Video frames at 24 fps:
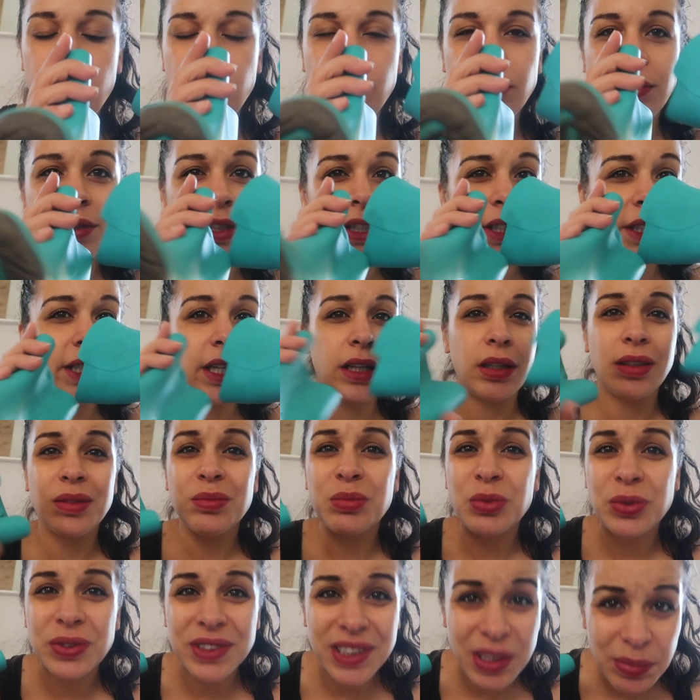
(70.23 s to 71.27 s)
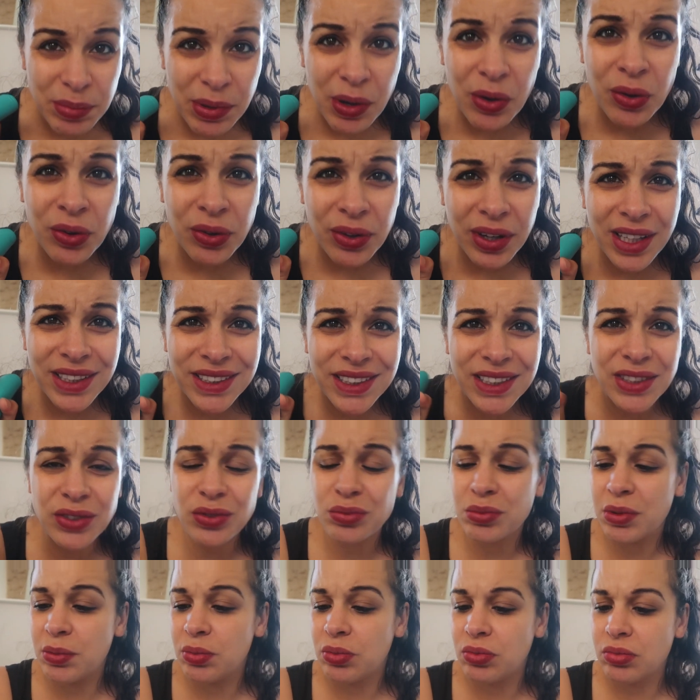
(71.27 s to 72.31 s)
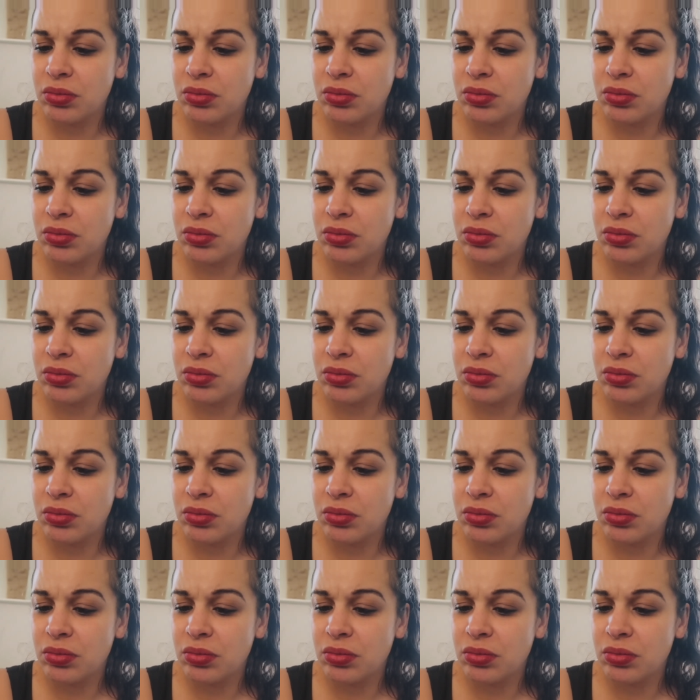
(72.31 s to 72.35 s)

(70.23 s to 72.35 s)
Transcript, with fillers: Donc c'est nickel. Bon, c'est pas encore la saison.